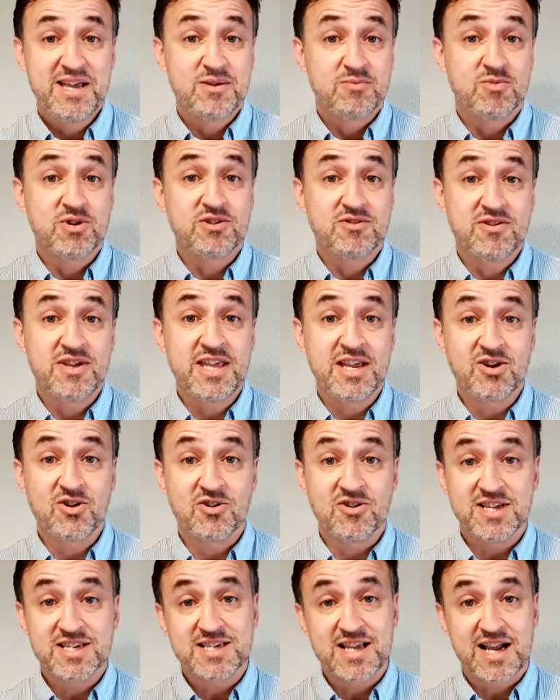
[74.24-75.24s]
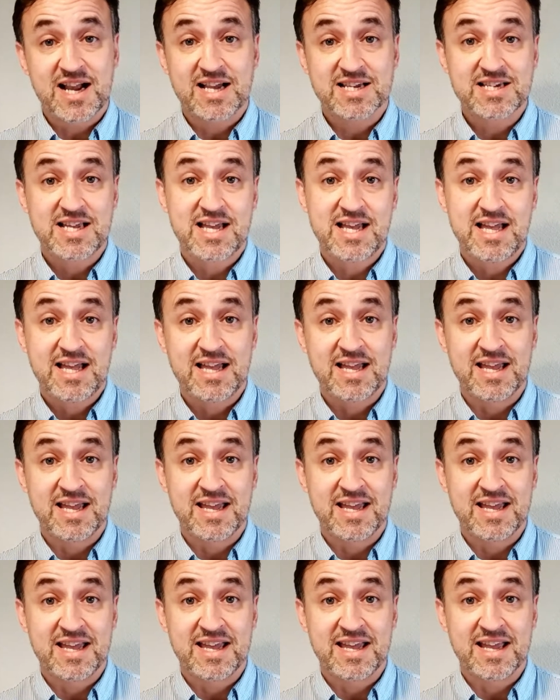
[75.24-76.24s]
Bueno, y con esa casa
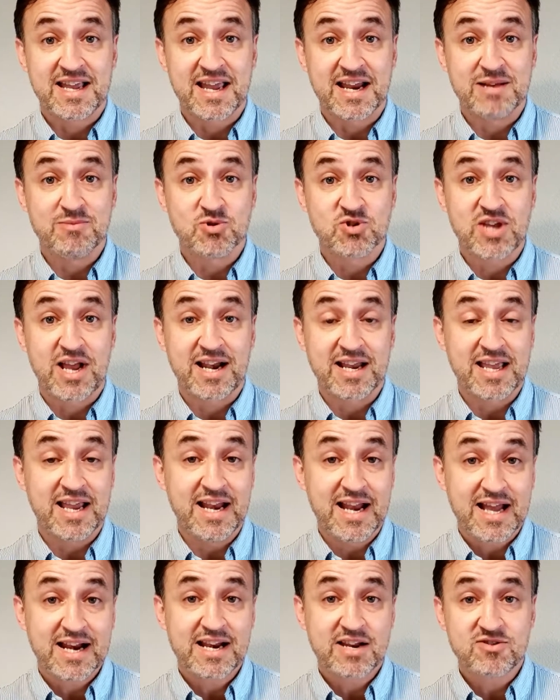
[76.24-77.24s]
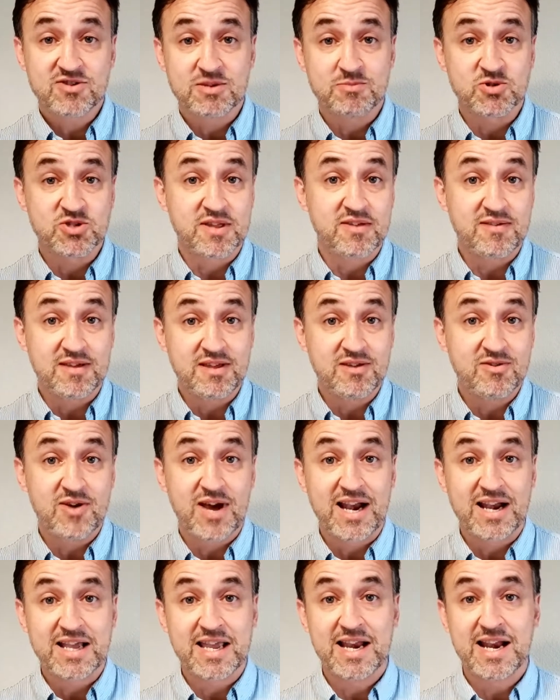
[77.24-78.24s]
eh, queremos alquilarla, nos hemos decidido a
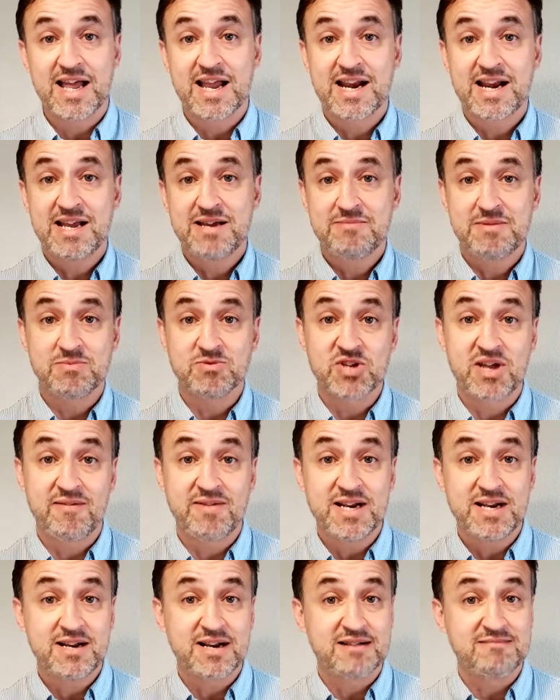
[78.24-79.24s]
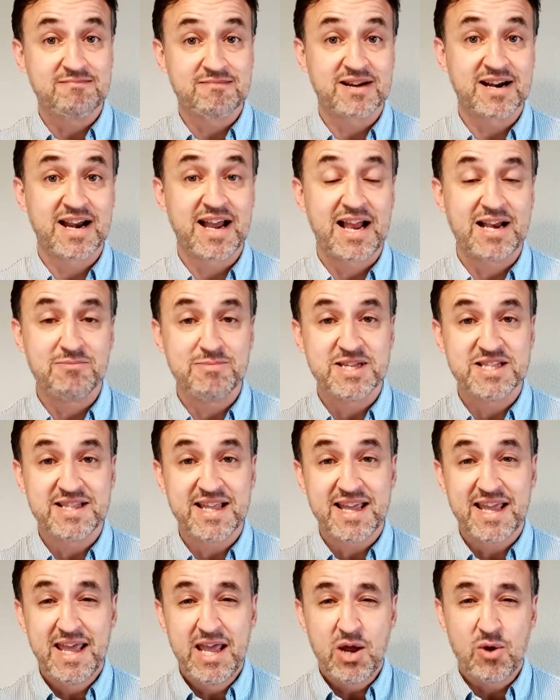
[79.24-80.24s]
alquilarla, vamos a ver
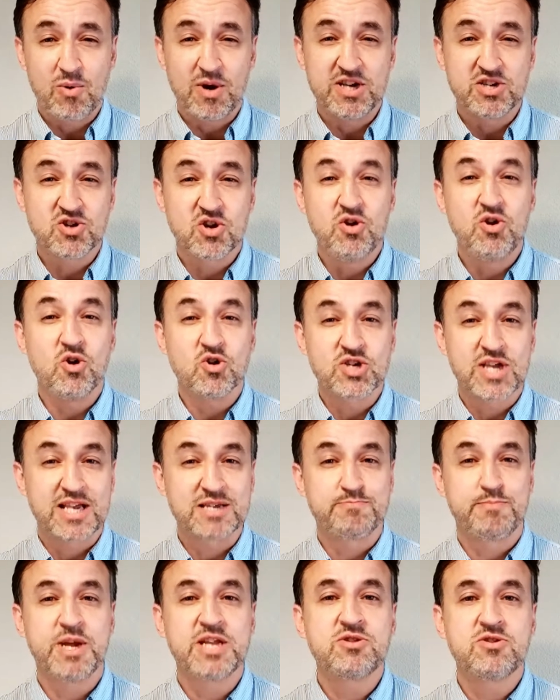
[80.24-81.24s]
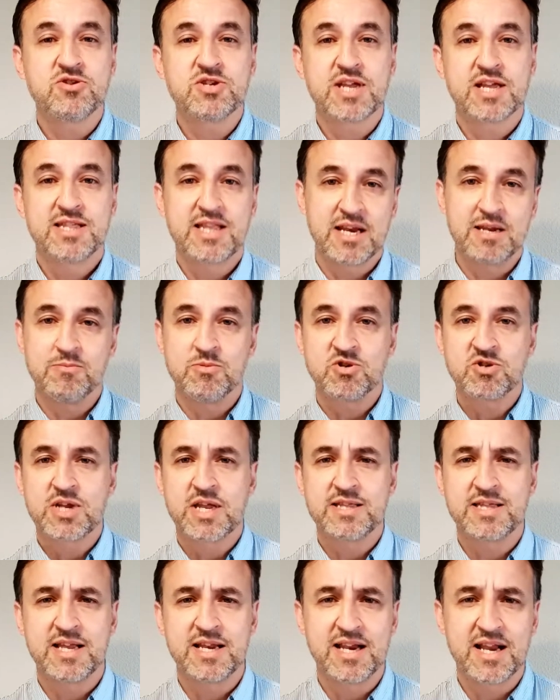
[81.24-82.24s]
realmente cuáles son los aspectos que tenemos
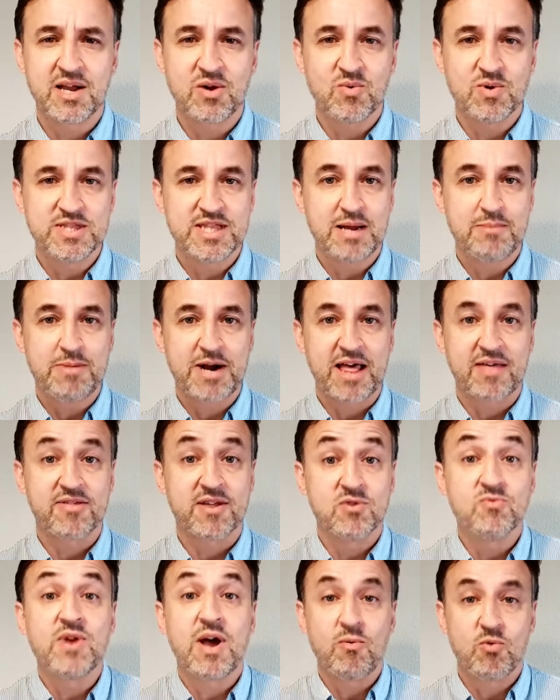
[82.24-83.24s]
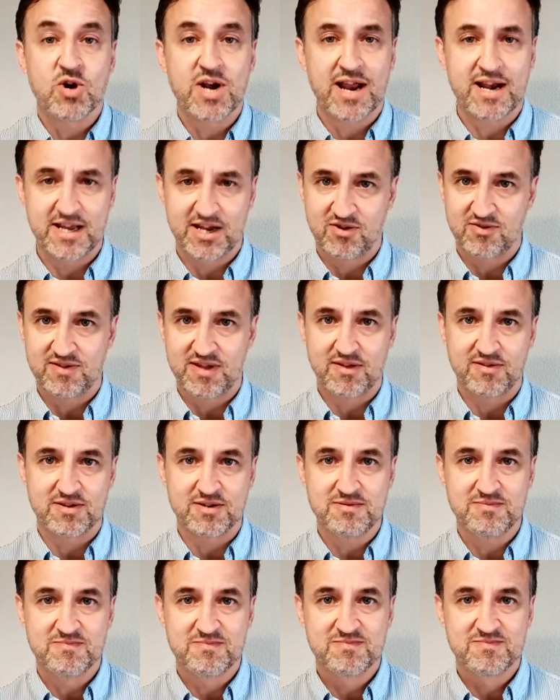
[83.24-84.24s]
que tener en cuenta para hacer una buena
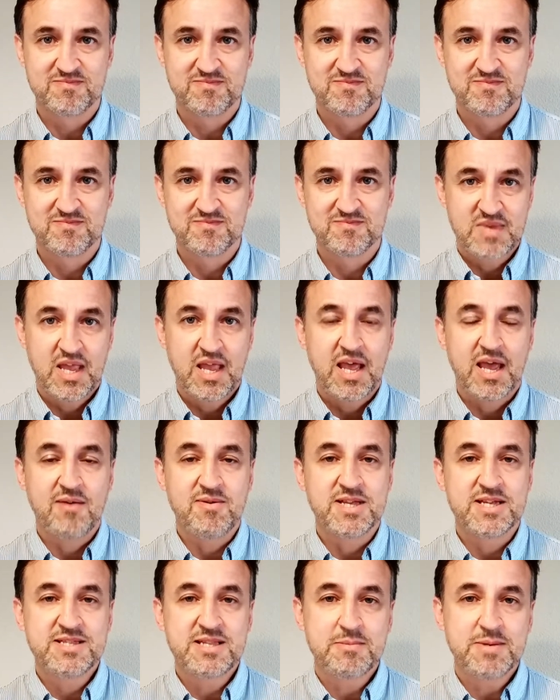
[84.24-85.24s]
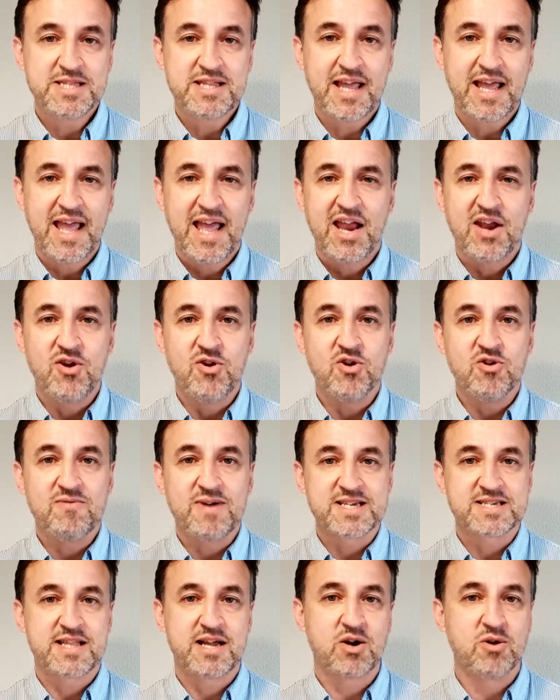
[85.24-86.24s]
negociación. Evidentemente no
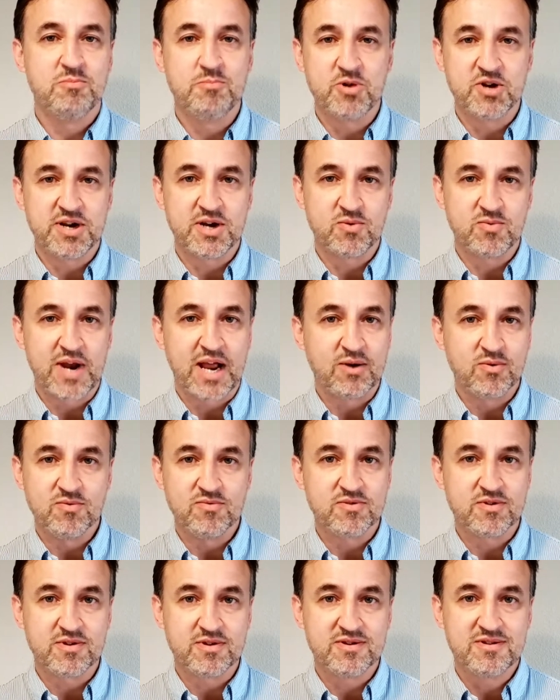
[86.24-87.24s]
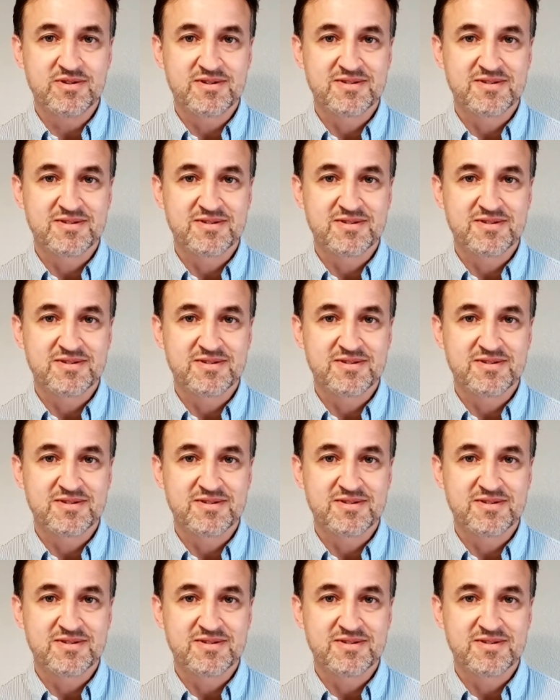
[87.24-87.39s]
basta con poner un anuncio